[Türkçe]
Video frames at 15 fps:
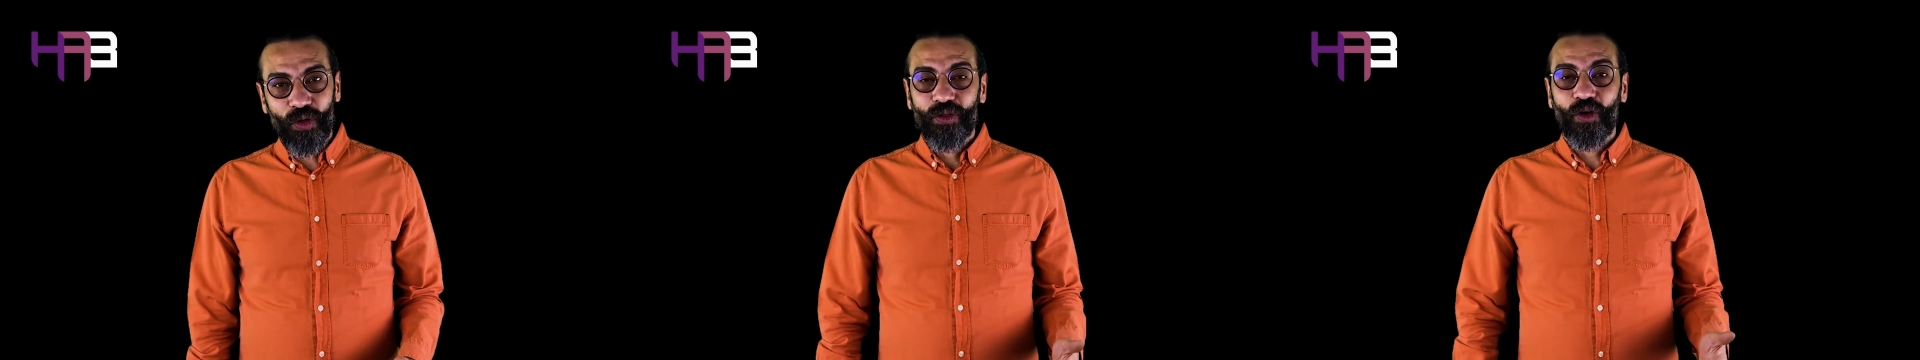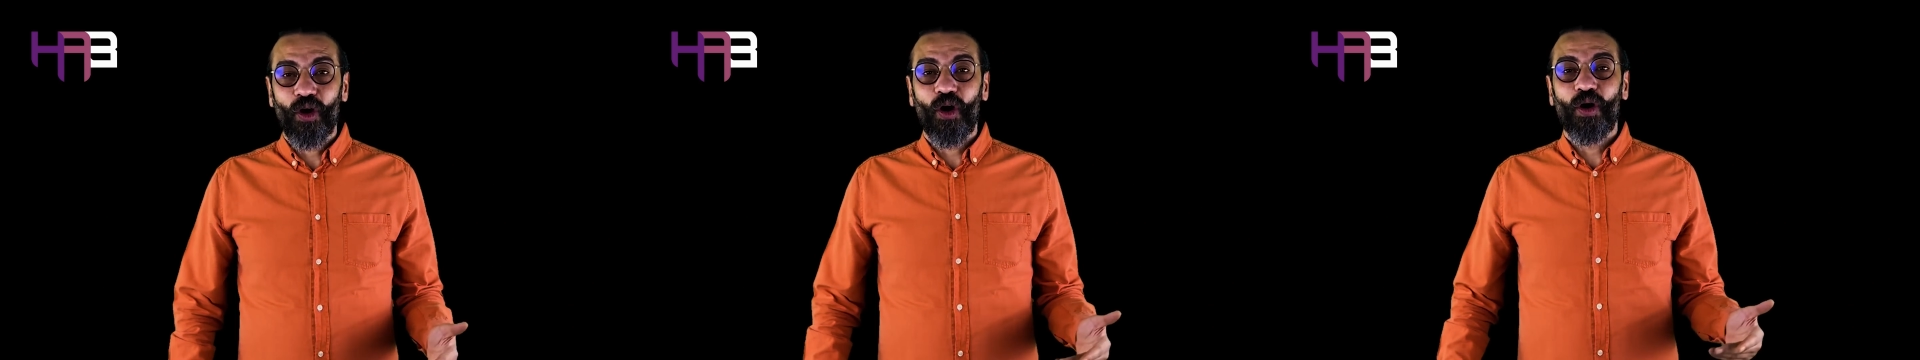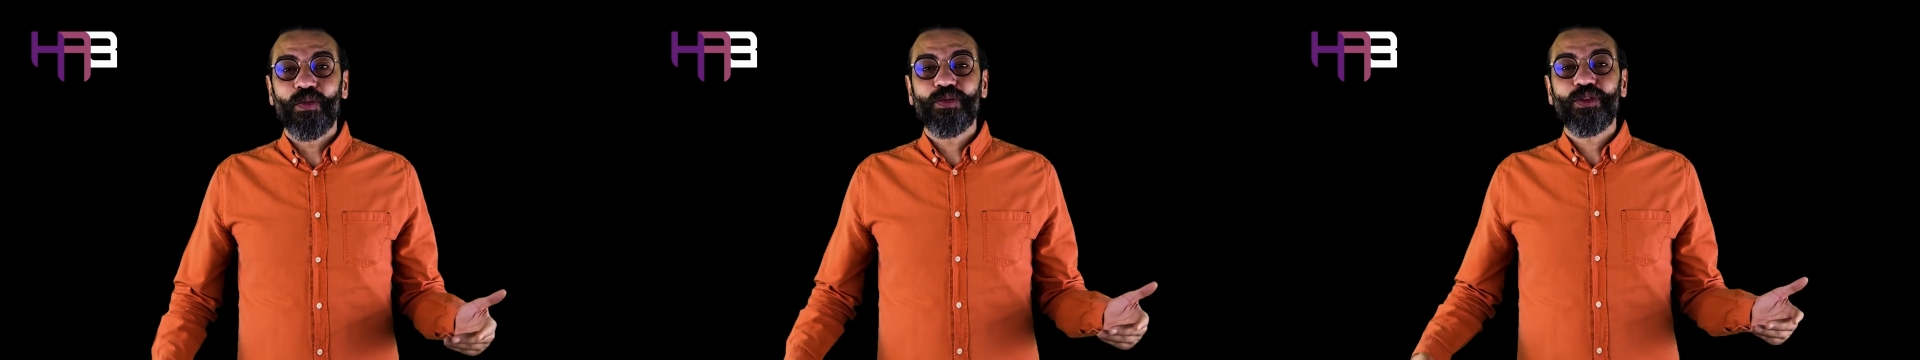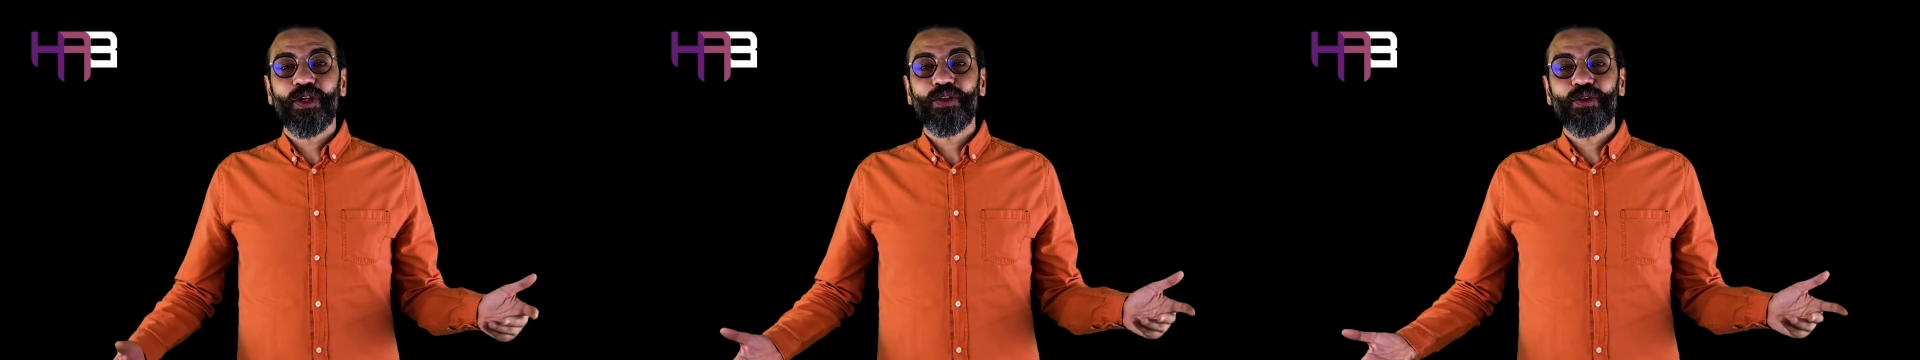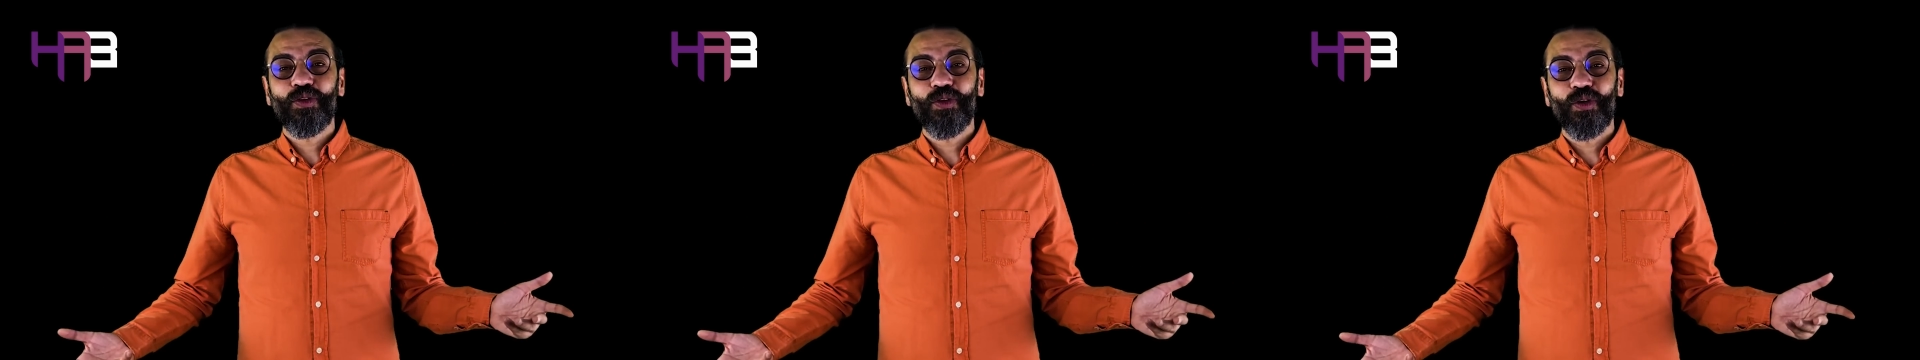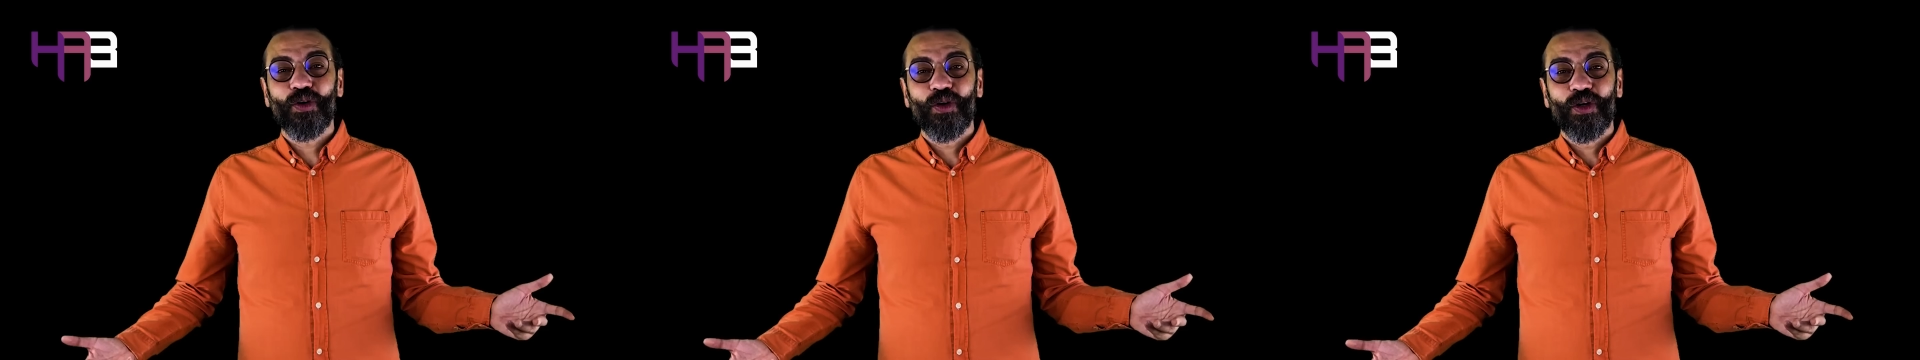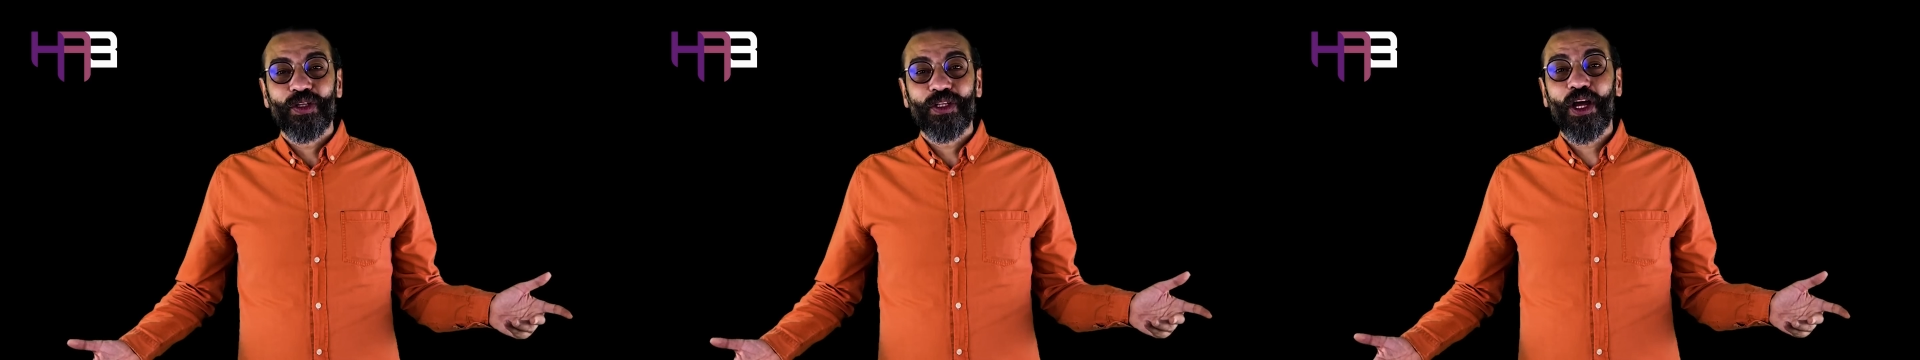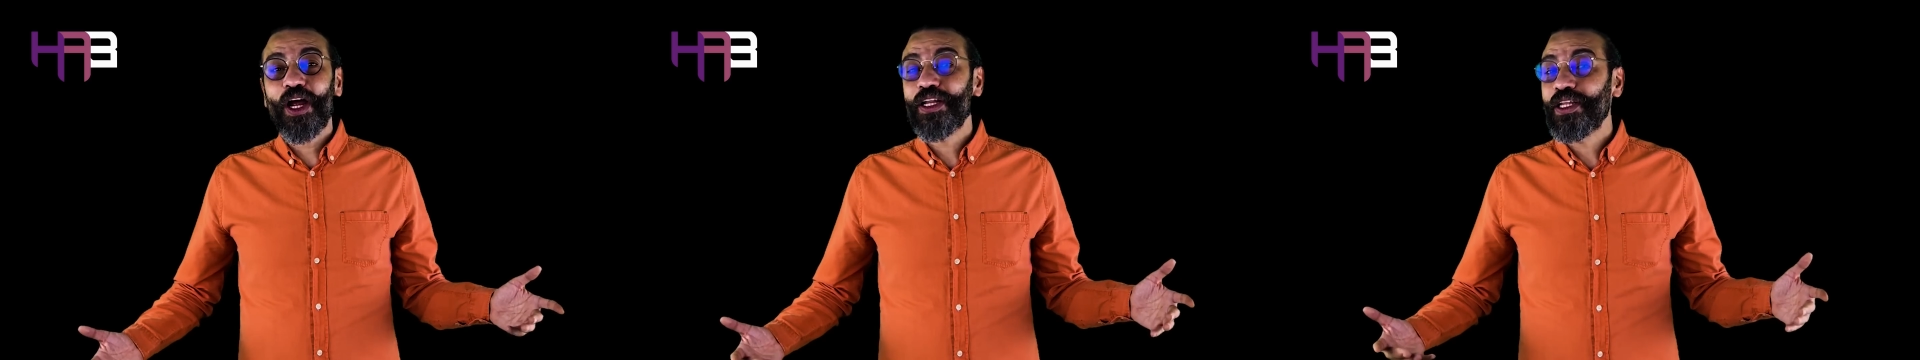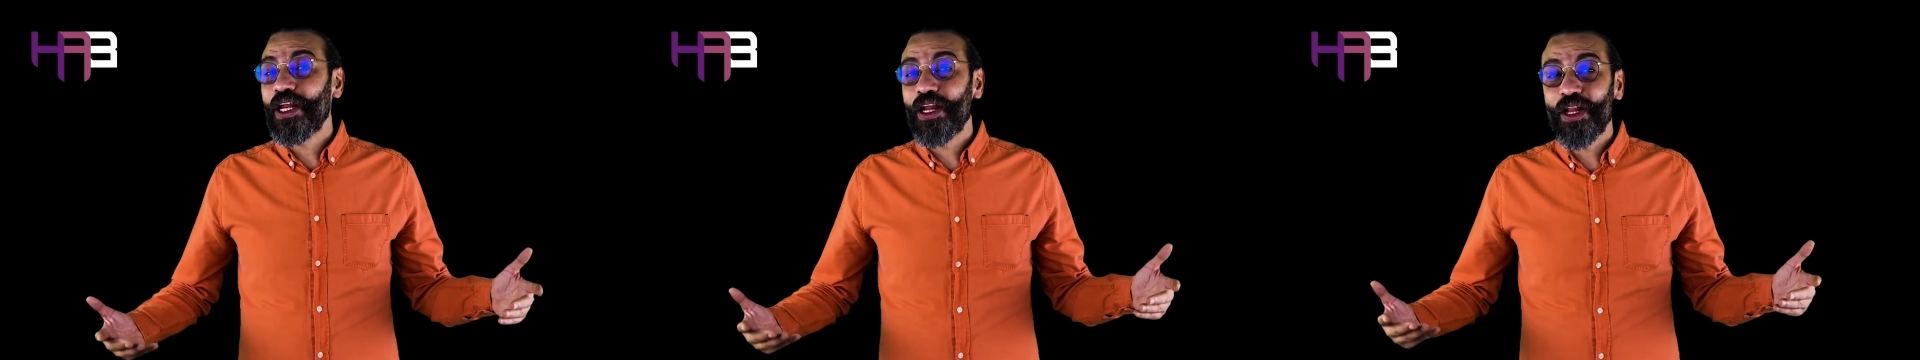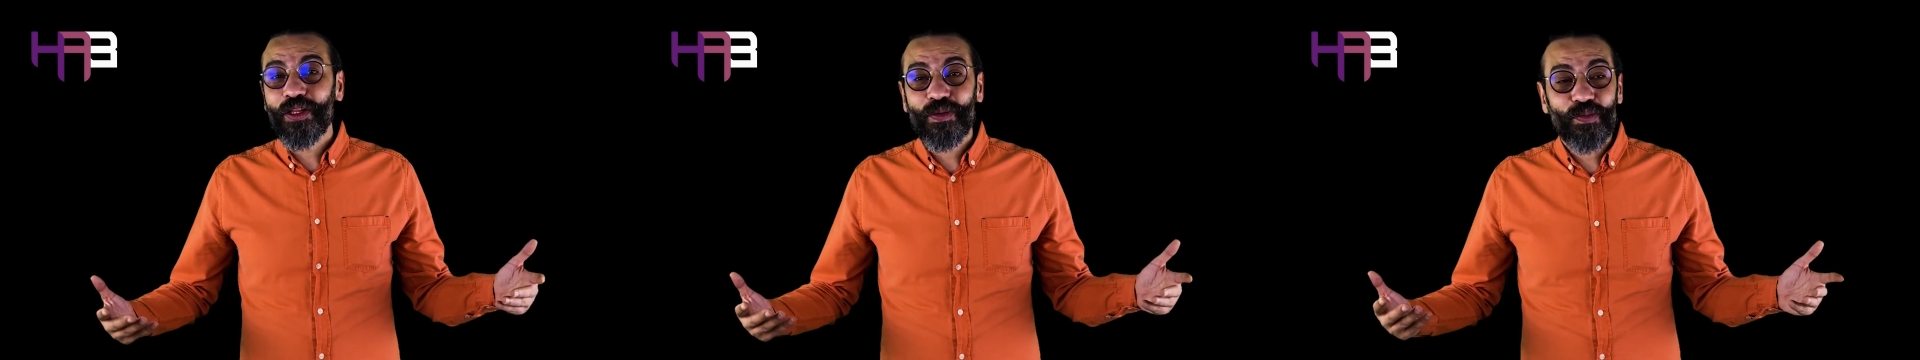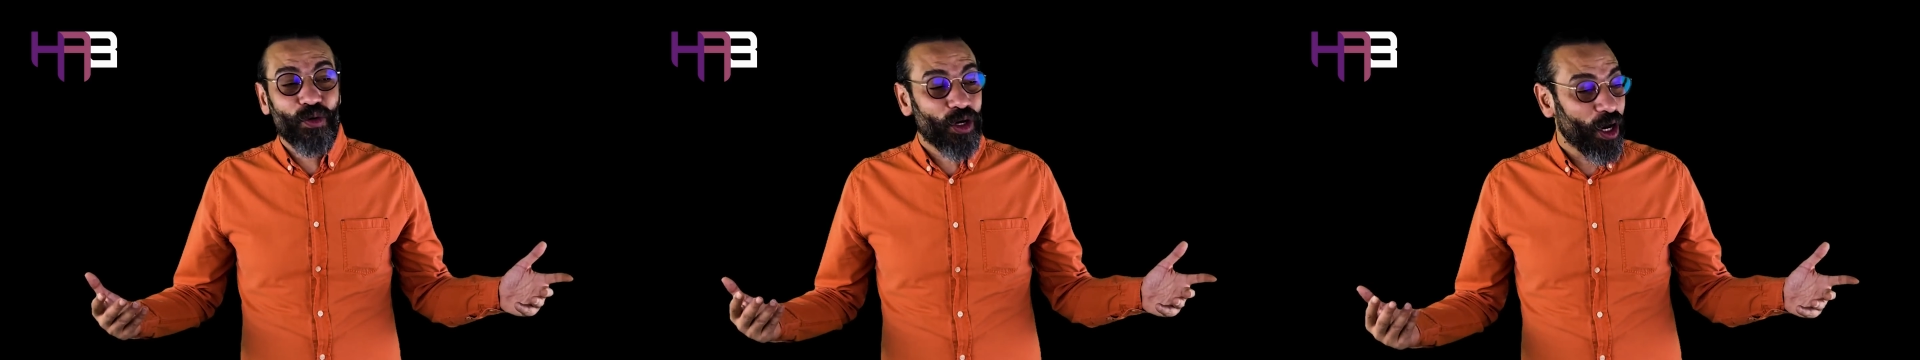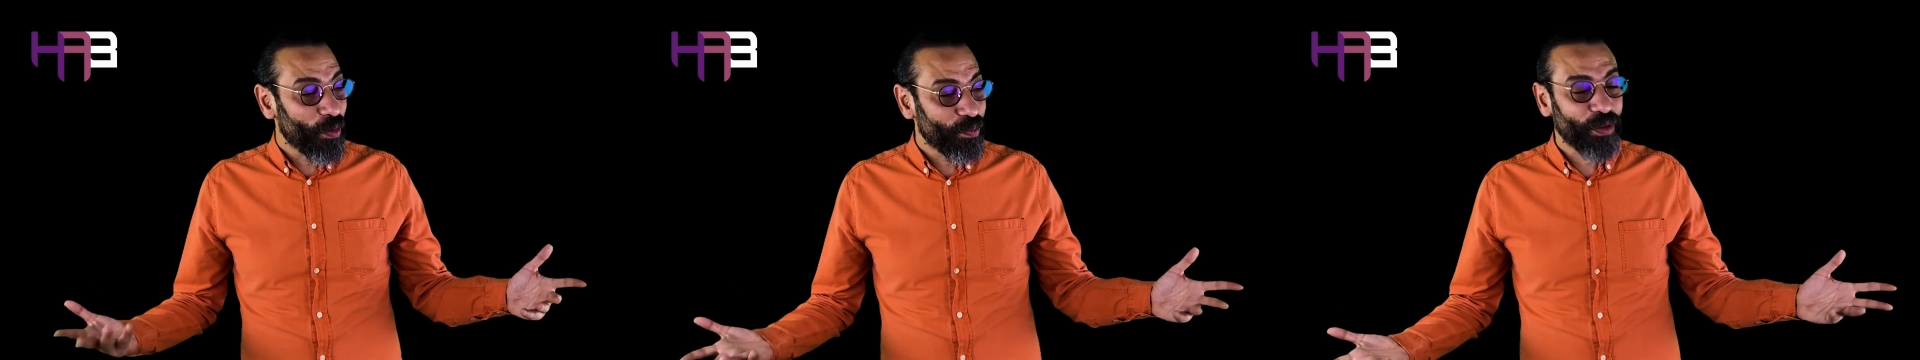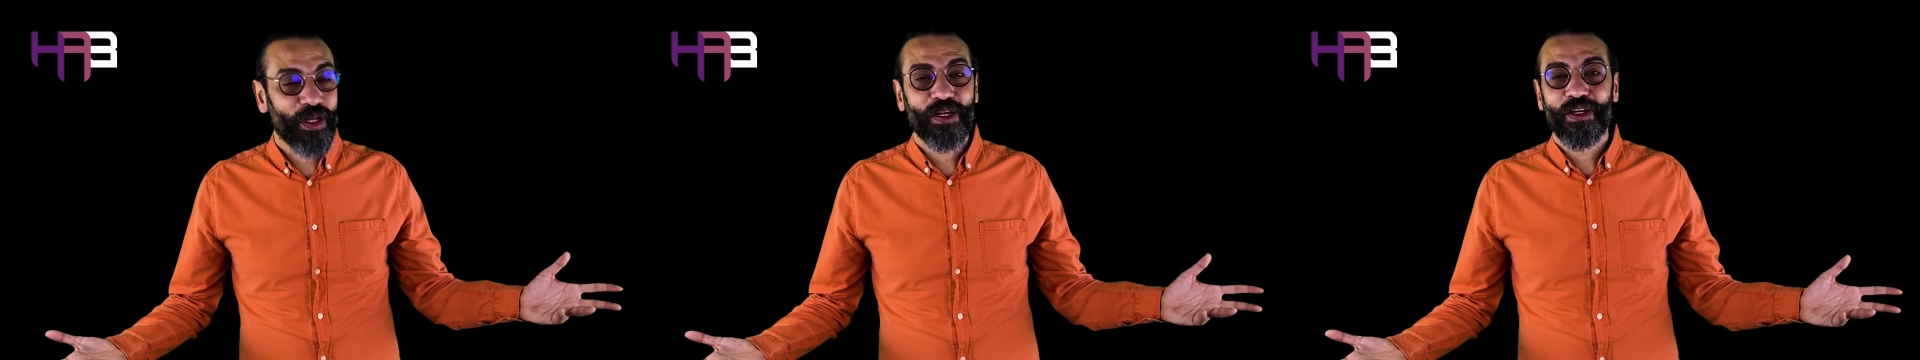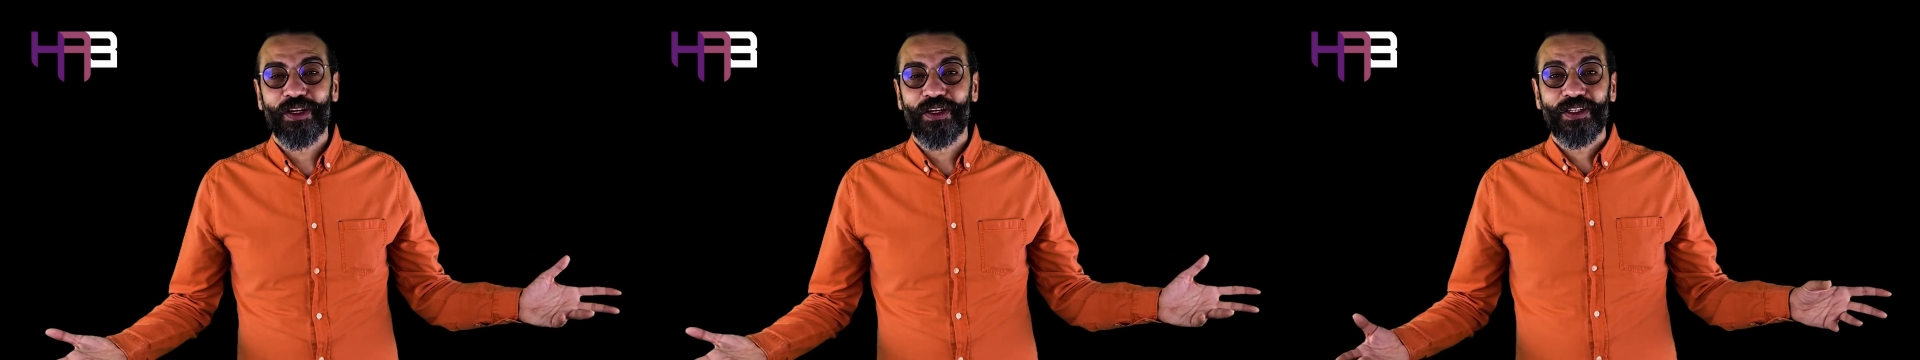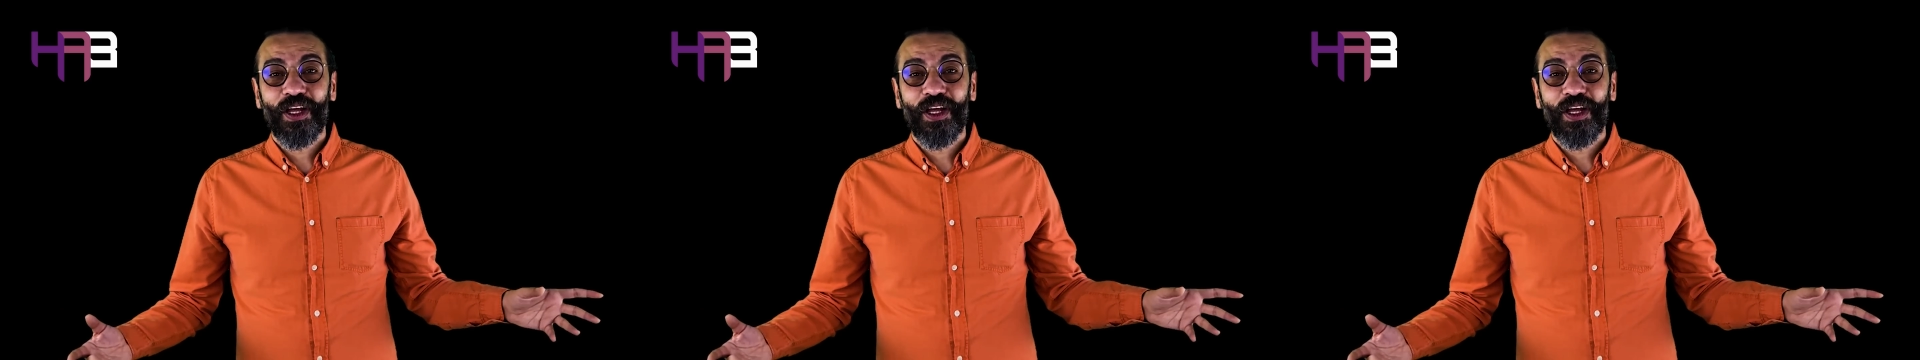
Ya amca diyor Nereden aldın bu kaplanı?